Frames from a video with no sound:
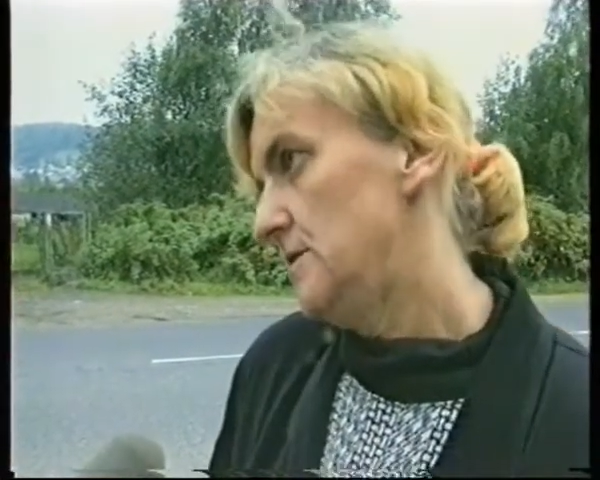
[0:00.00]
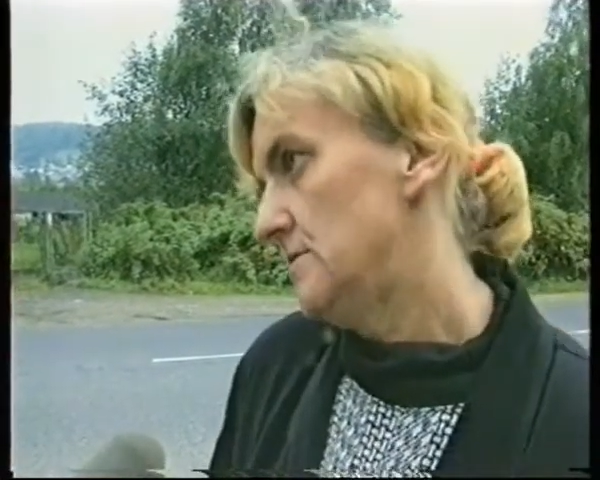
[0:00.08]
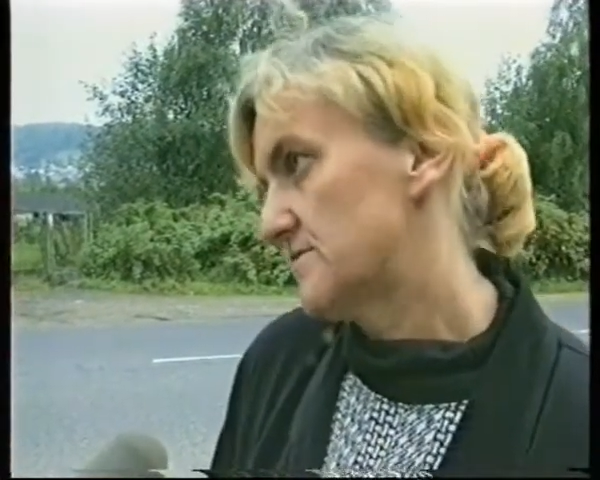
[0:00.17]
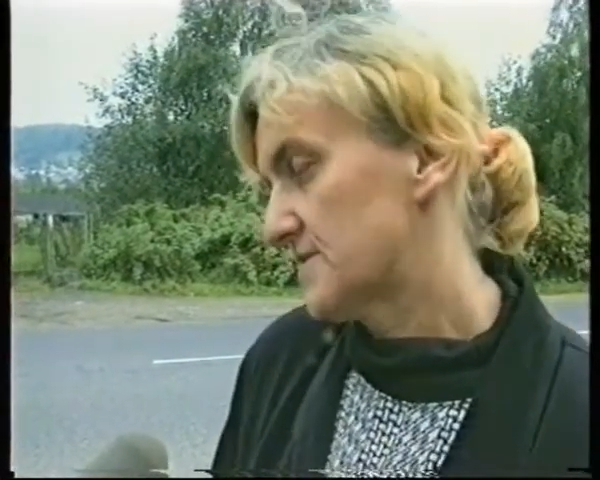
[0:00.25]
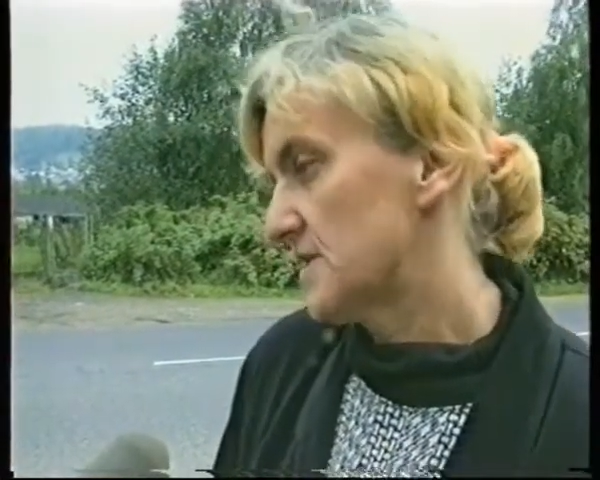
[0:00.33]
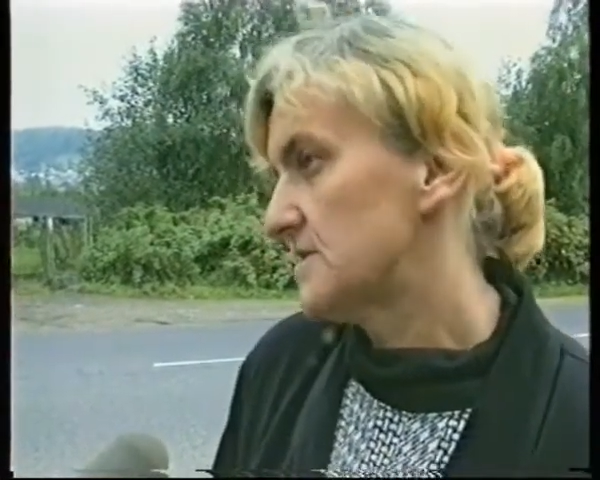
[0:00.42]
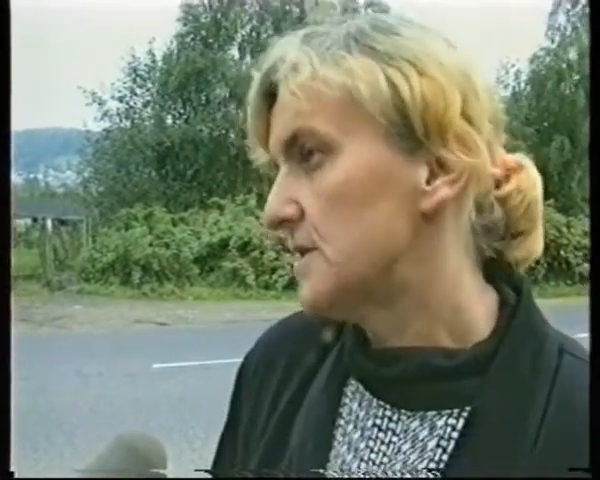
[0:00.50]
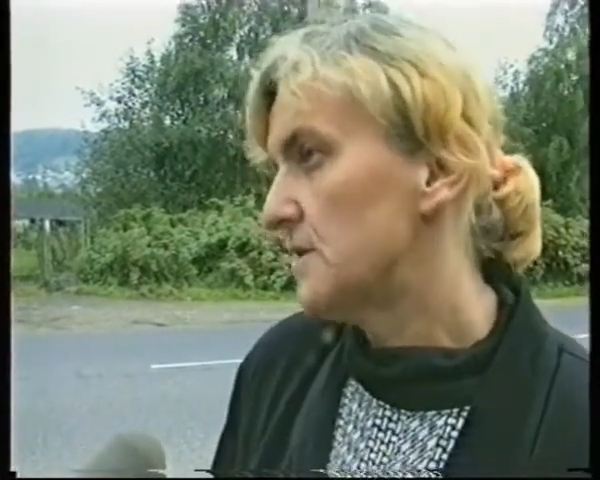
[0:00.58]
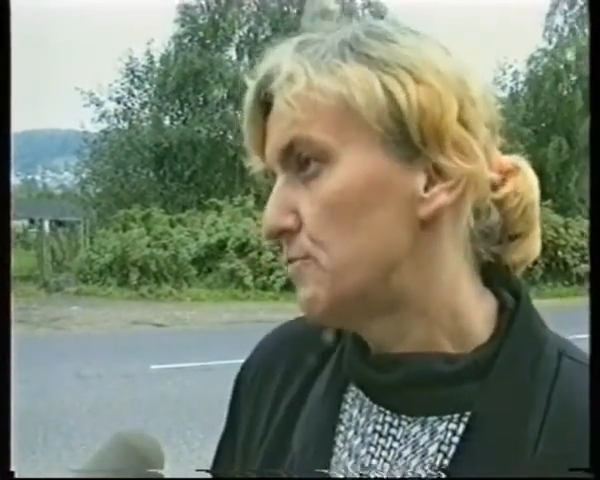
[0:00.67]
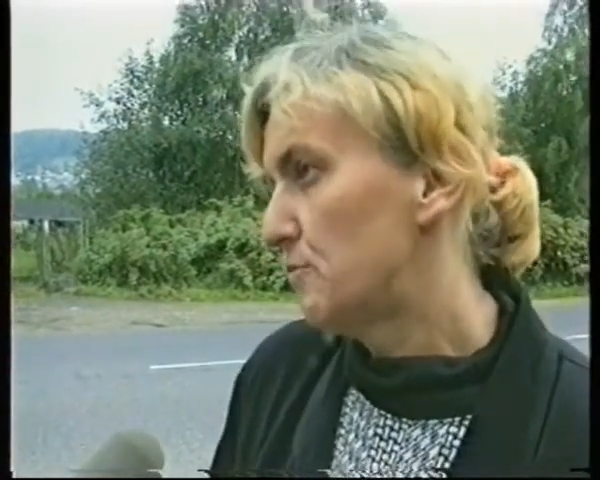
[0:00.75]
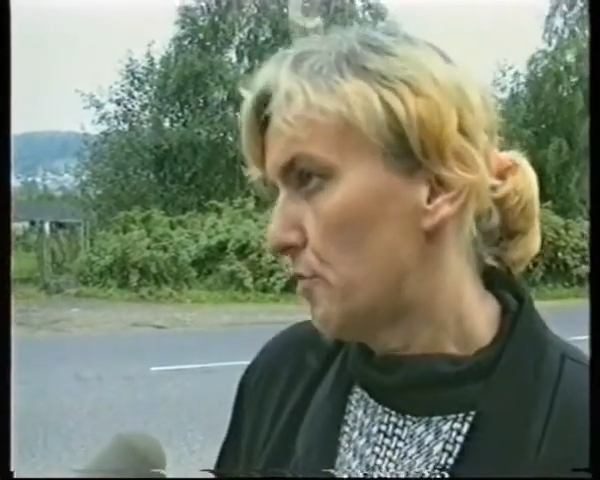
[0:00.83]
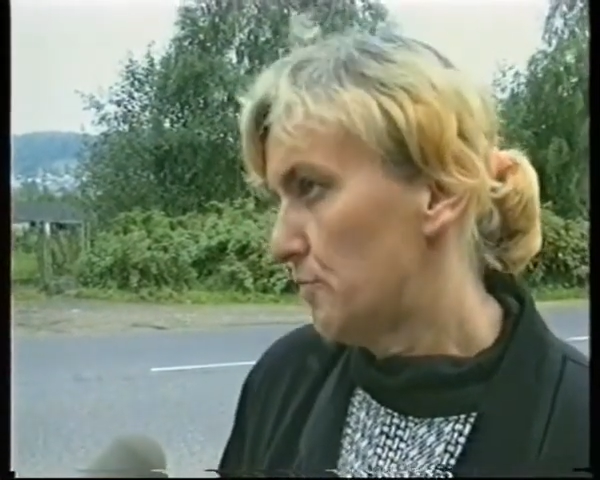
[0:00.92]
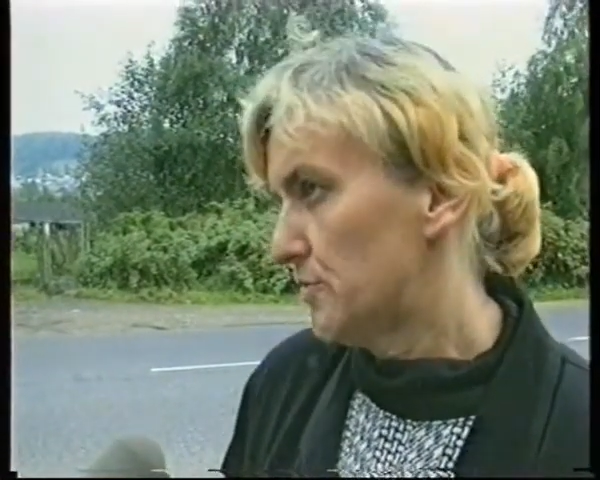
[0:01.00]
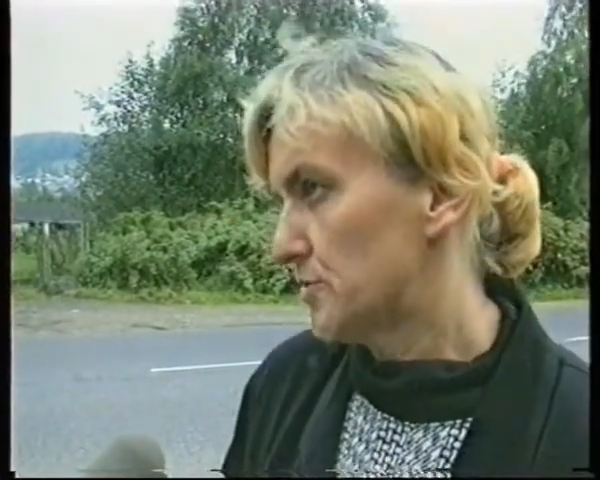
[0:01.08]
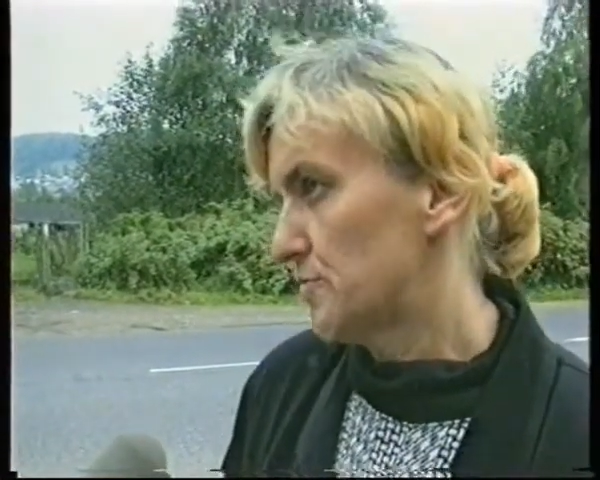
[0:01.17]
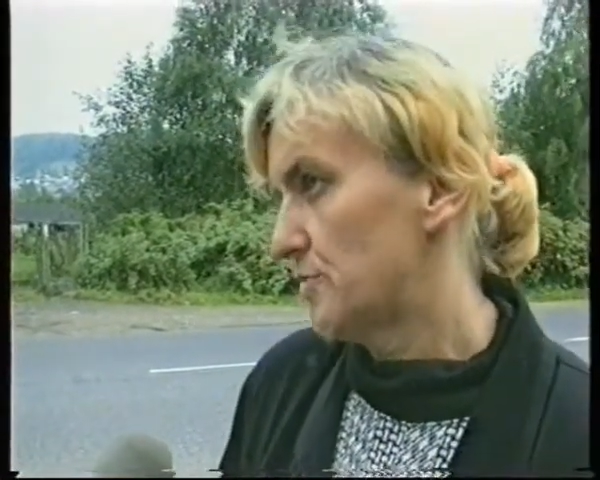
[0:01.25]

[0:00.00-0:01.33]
i skazane byłoby,